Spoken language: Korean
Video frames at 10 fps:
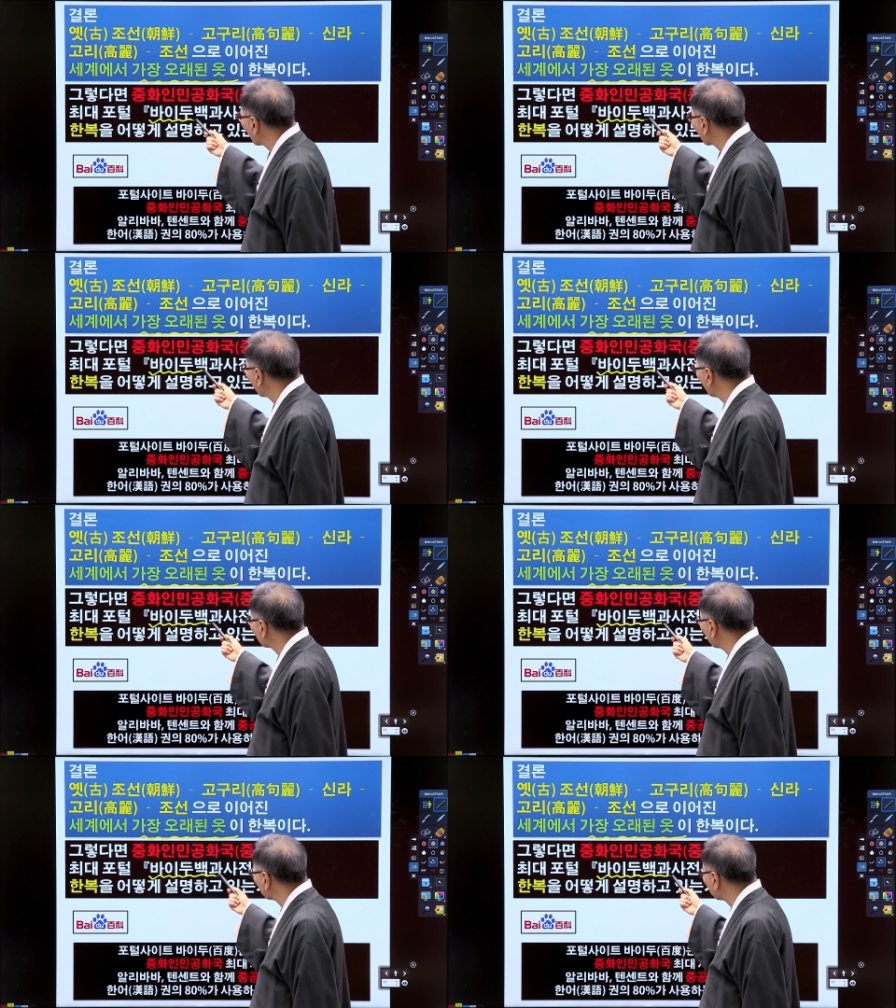
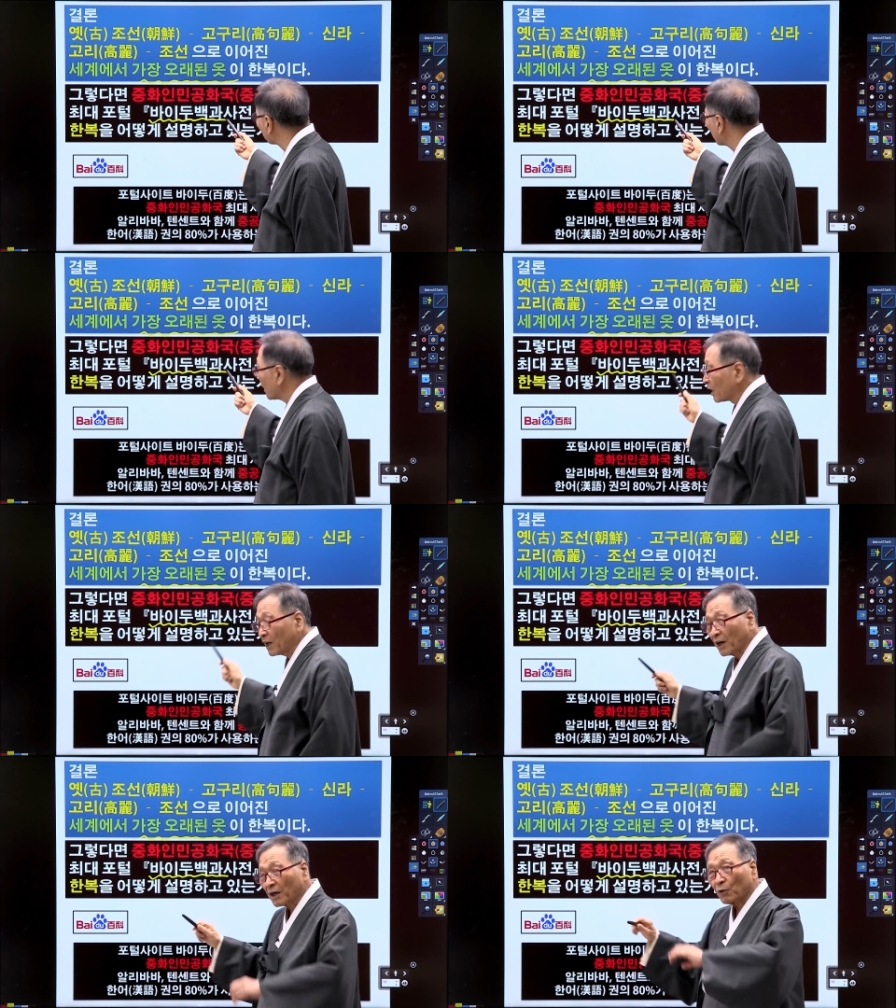백과사전
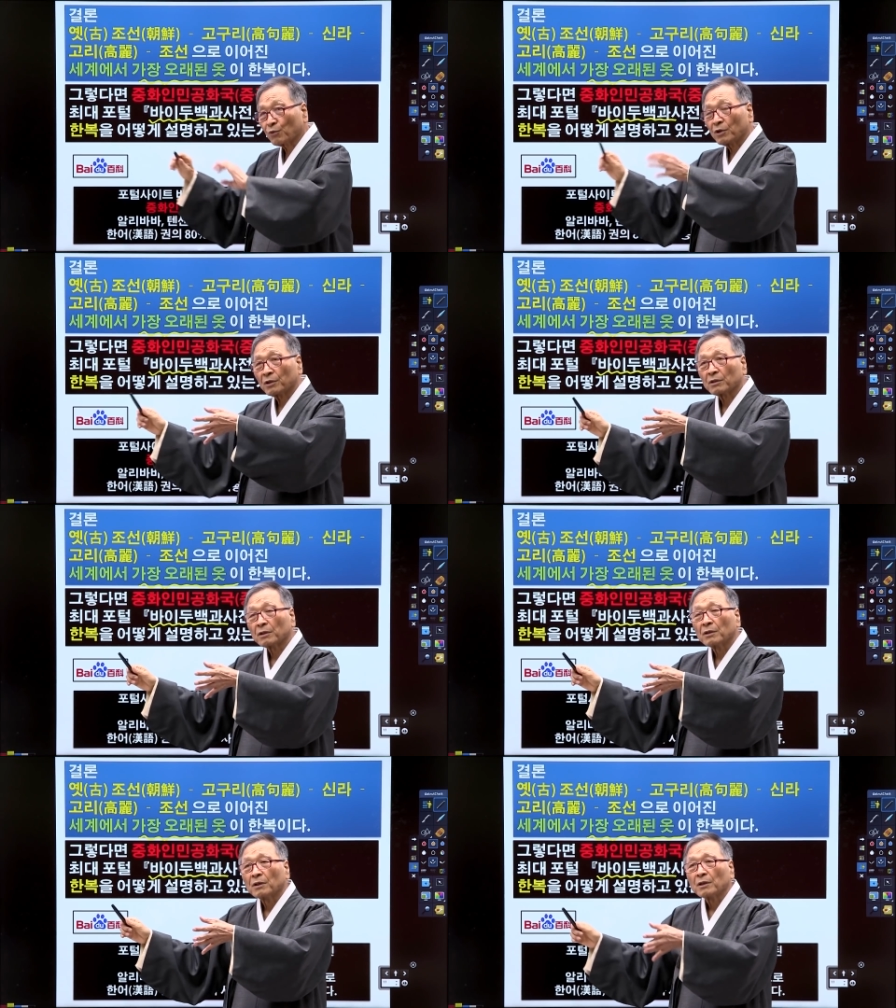아까
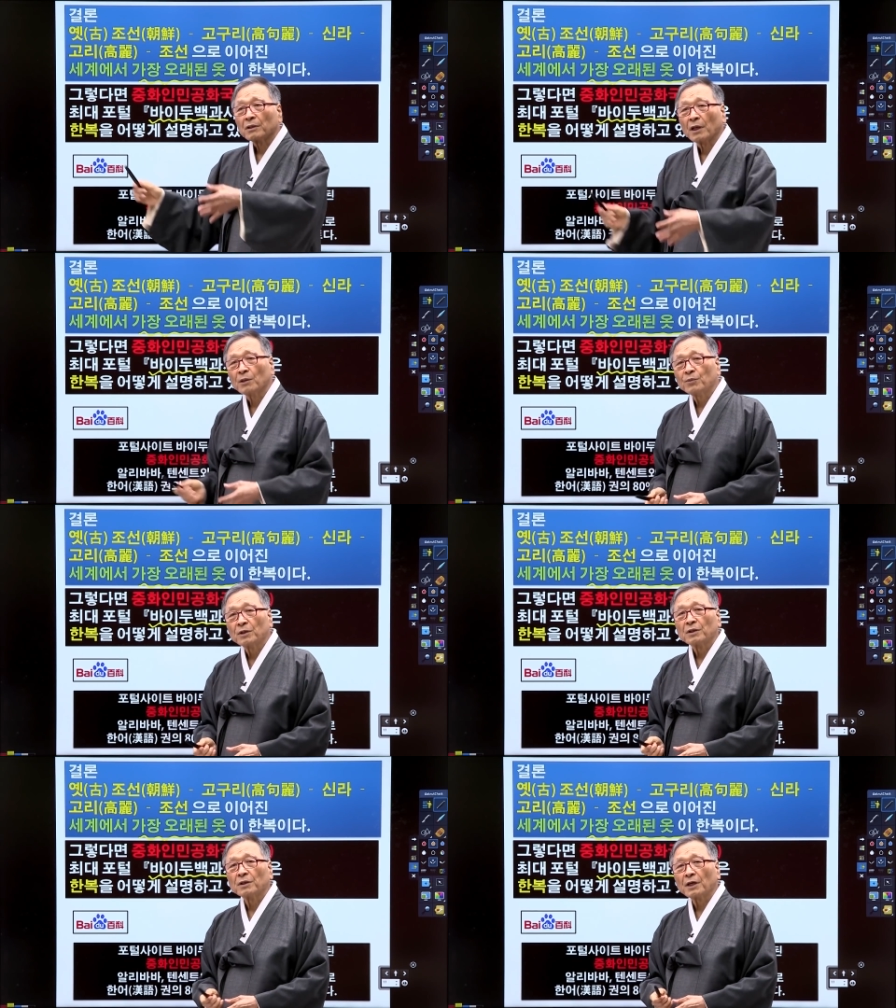우리는
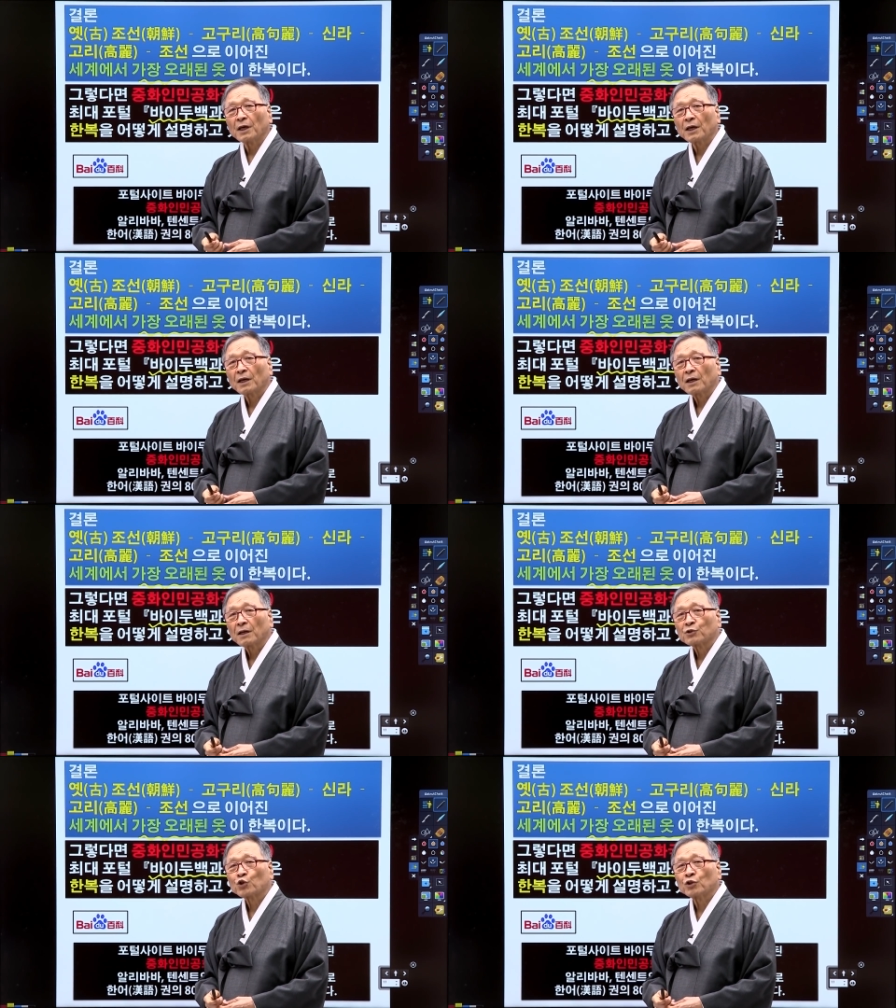네이버의
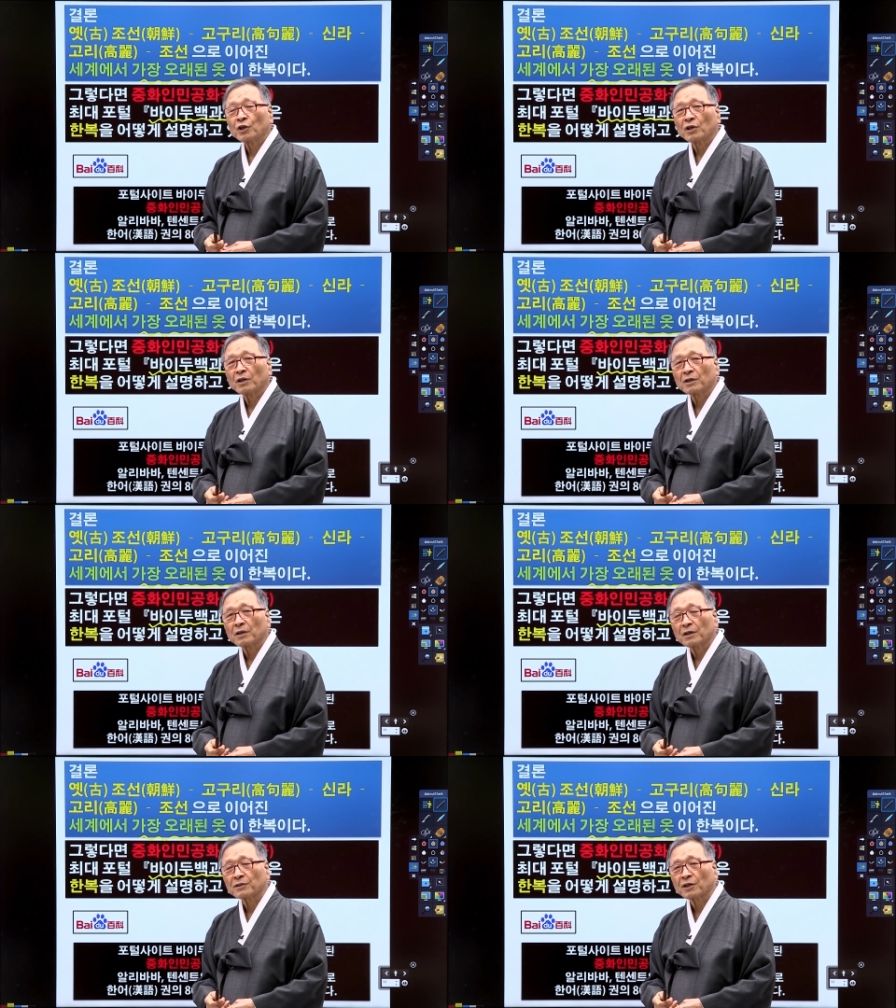
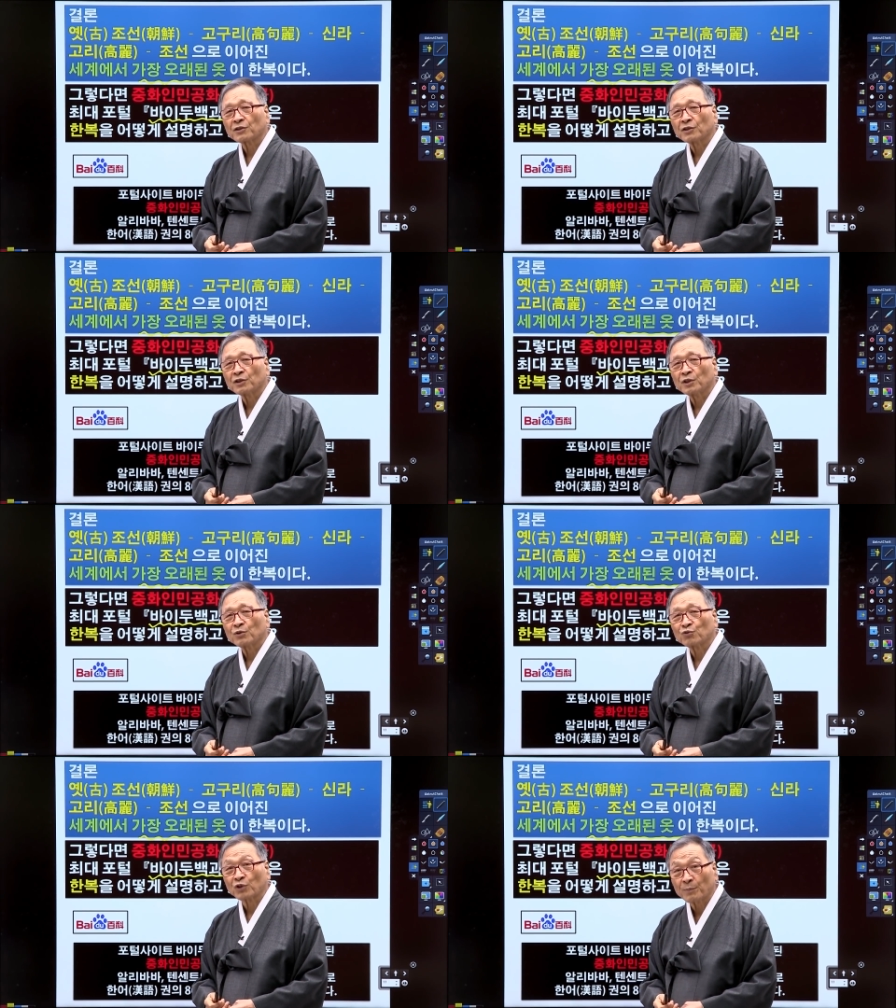최대
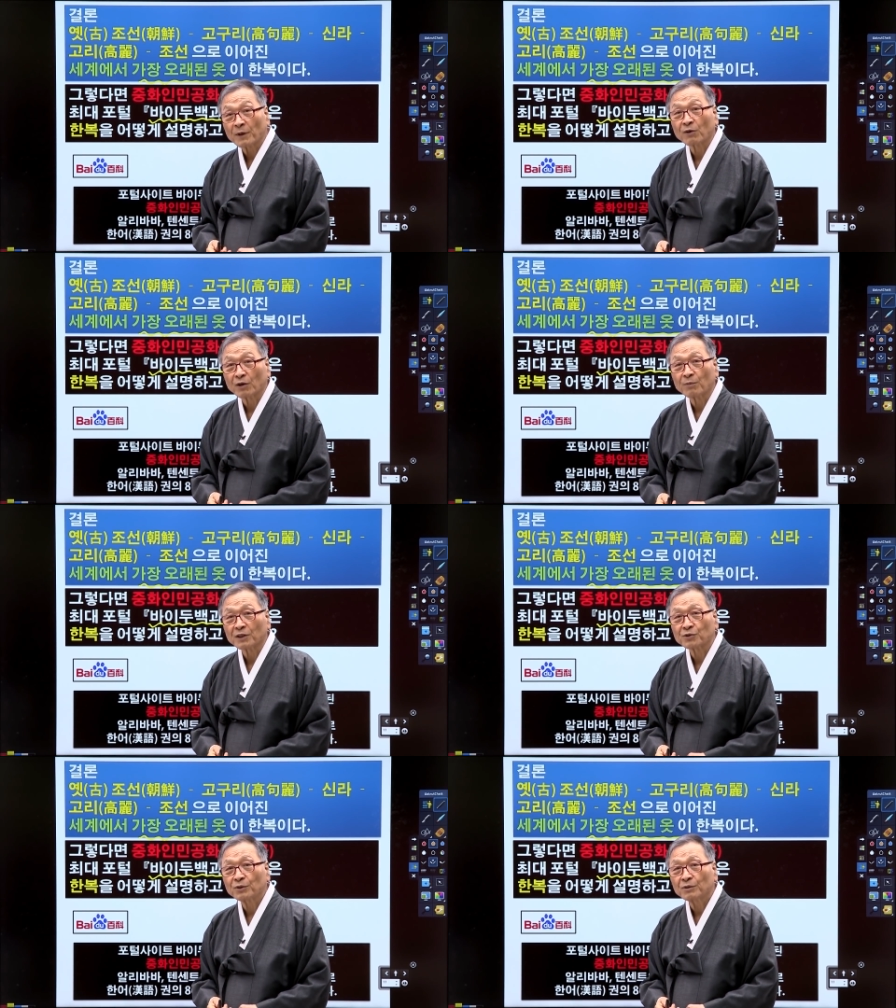사전인 두산 백과를
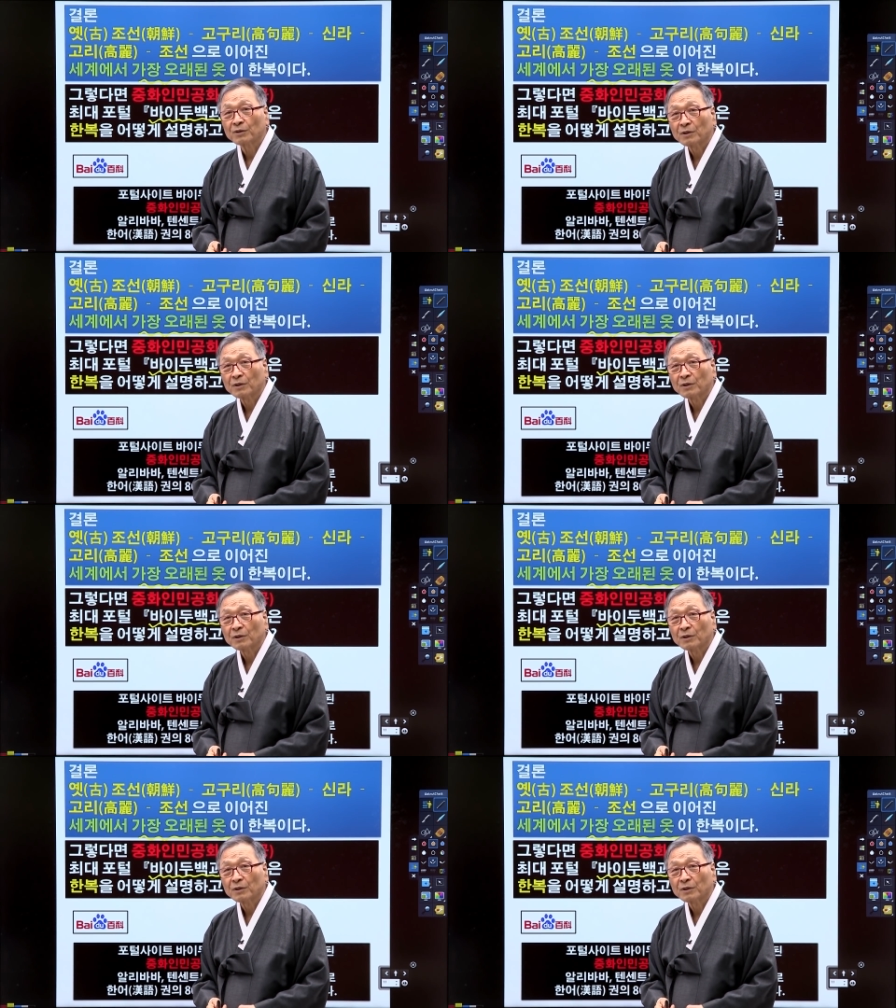봤죠.